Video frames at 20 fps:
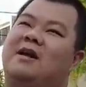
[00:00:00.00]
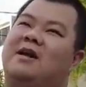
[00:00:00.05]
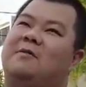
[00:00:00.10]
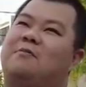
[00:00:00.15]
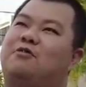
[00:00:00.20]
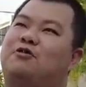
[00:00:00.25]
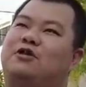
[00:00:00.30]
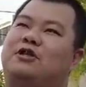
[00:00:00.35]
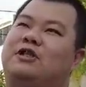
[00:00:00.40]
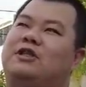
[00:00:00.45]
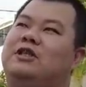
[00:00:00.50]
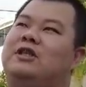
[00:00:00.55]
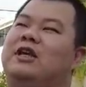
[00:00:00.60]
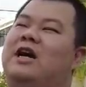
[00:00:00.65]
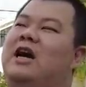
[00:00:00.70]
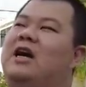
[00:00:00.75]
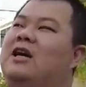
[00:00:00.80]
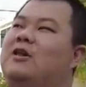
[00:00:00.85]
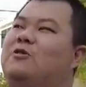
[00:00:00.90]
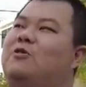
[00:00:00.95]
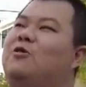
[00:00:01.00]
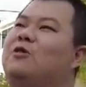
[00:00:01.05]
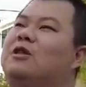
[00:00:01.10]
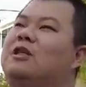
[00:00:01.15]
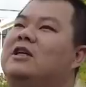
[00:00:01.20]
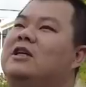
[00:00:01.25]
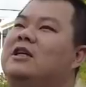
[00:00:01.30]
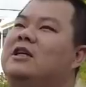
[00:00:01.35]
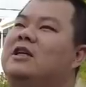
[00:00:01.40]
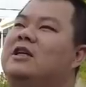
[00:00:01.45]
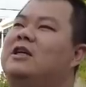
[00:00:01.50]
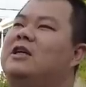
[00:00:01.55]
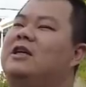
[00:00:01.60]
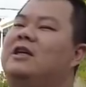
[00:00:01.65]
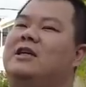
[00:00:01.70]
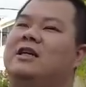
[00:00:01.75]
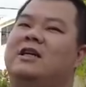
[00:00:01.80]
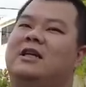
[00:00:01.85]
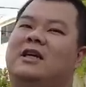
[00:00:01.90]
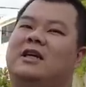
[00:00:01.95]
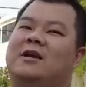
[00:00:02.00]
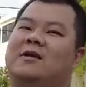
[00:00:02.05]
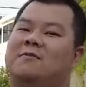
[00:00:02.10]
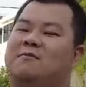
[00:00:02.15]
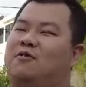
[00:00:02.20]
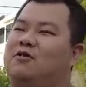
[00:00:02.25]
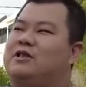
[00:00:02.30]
di posisi diangkat throttle, oh gitu.